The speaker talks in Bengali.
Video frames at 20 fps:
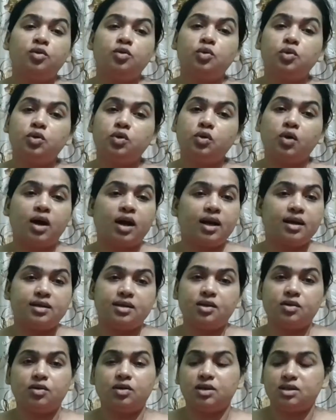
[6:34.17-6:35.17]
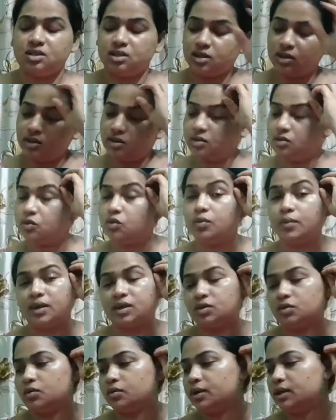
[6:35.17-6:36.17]
দুটো আড়াইটে হয়ে যায়
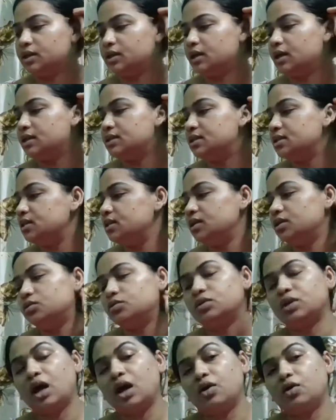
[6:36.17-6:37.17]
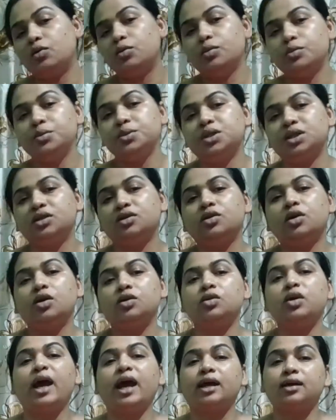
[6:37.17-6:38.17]
ঘুমাতে ঘুমাতে যেদিন একটু না ঘুমাবো সেদিন
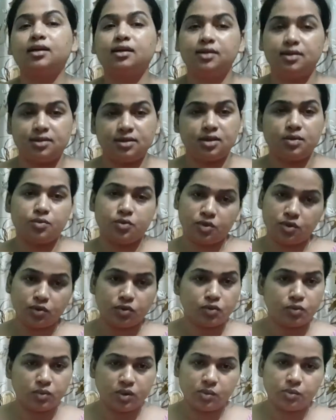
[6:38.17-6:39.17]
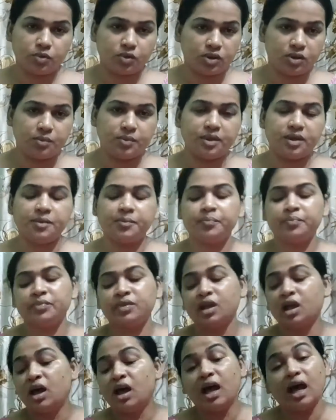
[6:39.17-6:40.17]
হয়তো একটা দেড়টার মধ্যে ঘুমিয়ে পড়তে পারি
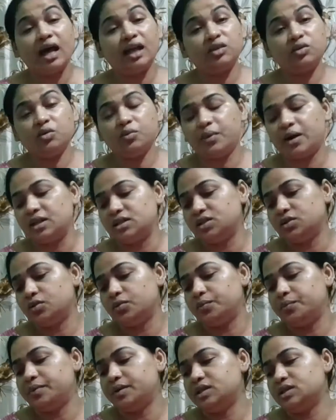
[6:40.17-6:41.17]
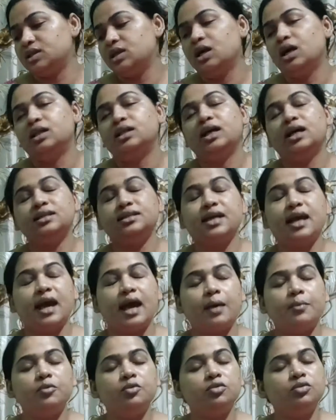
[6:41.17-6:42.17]
এত বাজে অভ্যেস তো আজকে
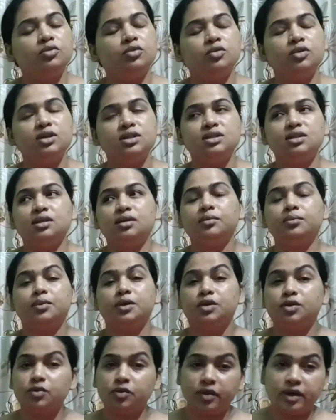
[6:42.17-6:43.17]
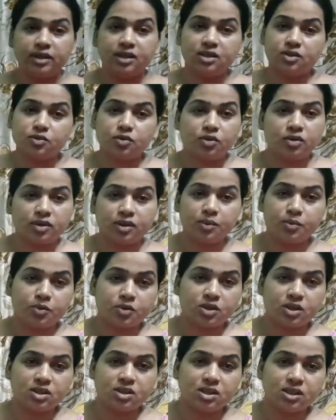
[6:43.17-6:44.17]
এমন হয়েছে ভিডিও এডিট করতে
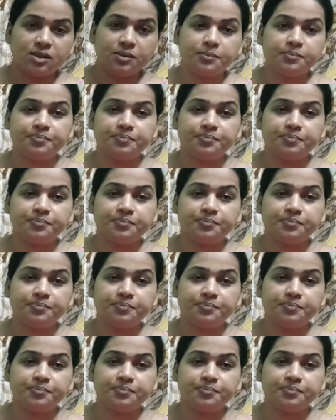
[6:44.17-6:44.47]
বসেছি